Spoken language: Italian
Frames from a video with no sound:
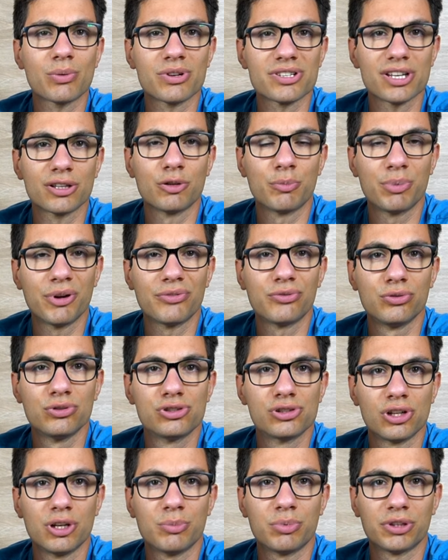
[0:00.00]
questa doppia
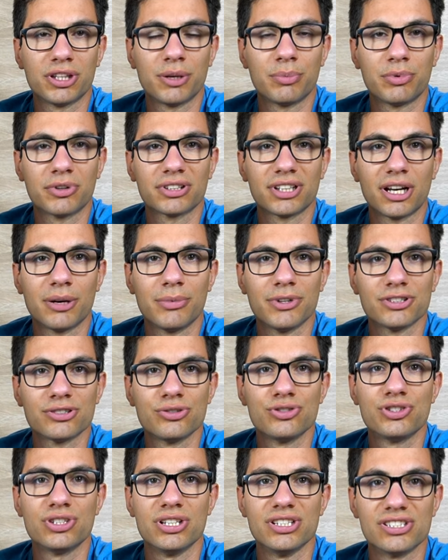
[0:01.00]
funzione di poter portare i
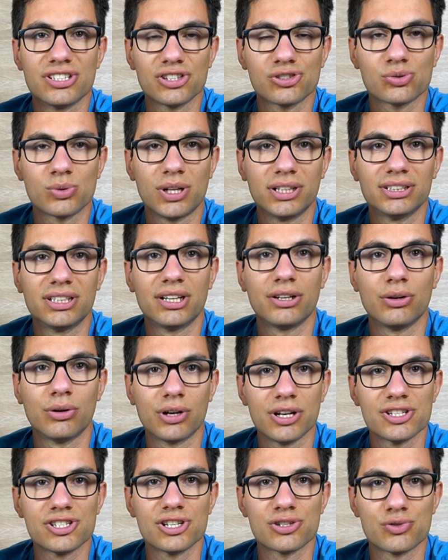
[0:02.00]
bastoncini sia
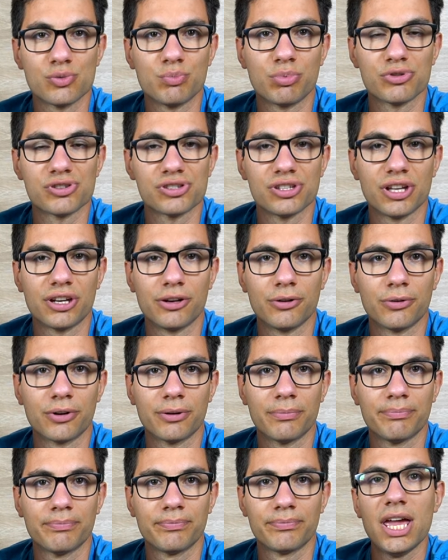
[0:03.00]
sull'anteriore sia sul
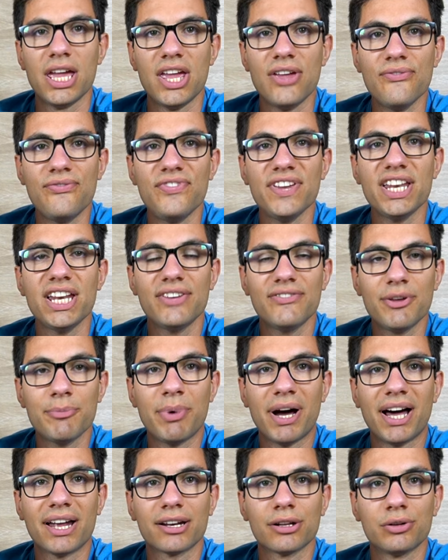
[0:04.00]
posteriore. Infine vi
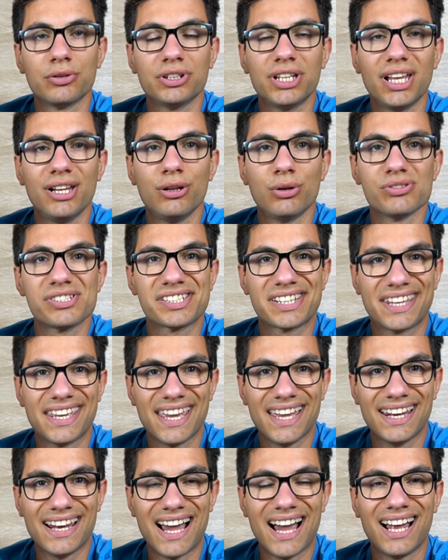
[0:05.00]
parlo dello
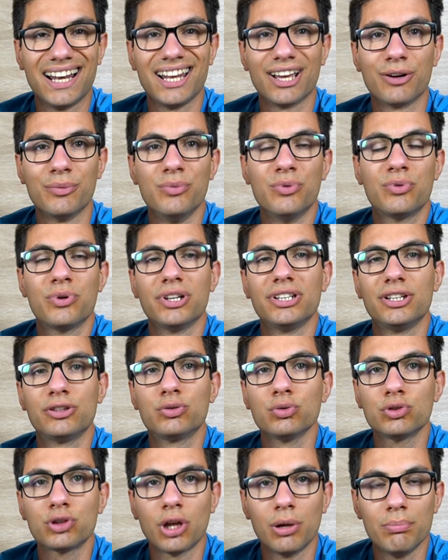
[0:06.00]
schienale, comunque di
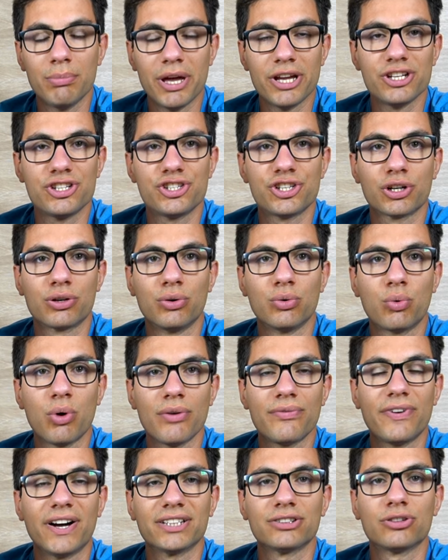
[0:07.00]
tutto il mesh con cui è
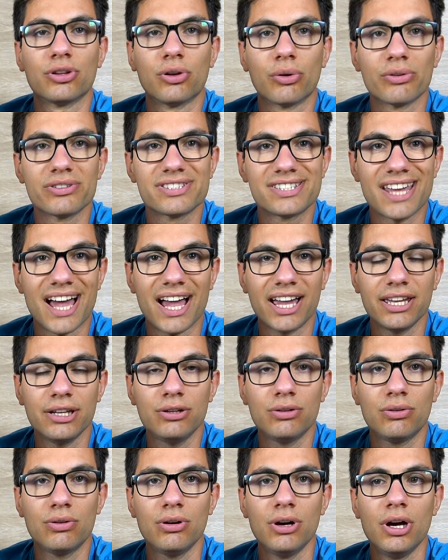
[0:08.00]
fatto lo
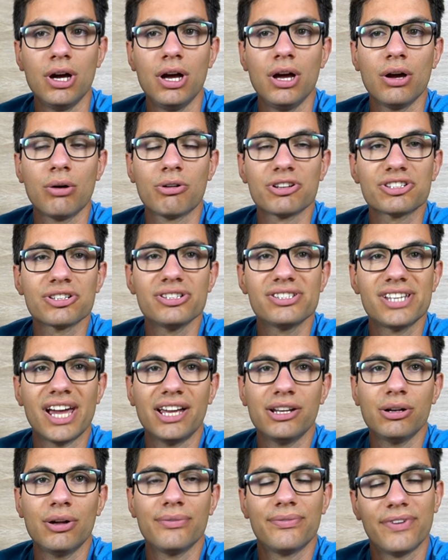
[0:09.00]
zaino, questo
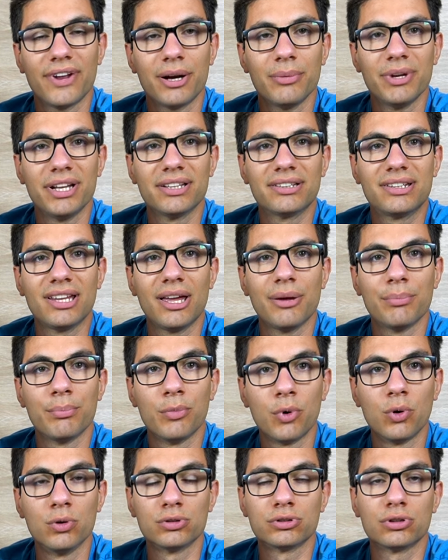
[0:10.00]
zaino è veramente
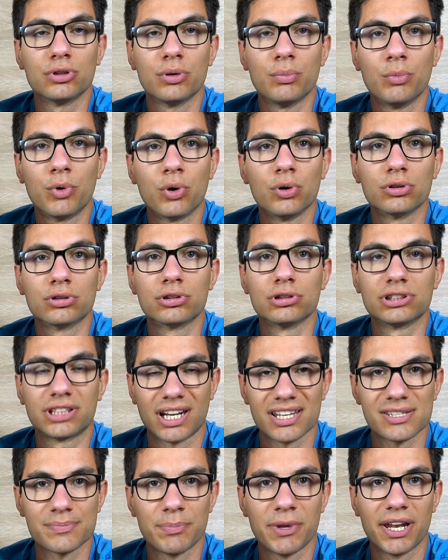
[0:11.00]
molto molto
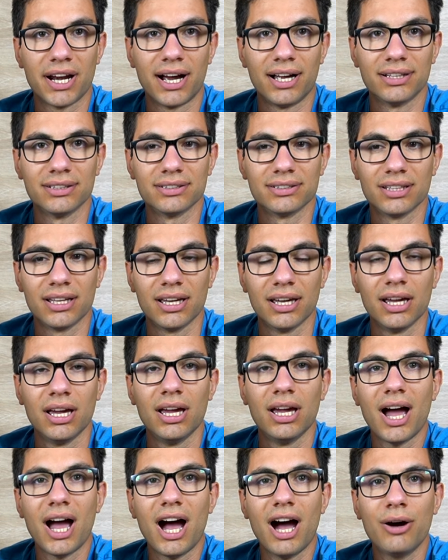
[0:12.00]
traspirante.
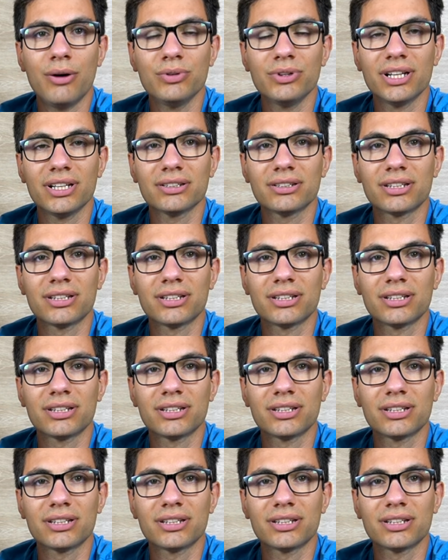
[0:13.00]
Ha una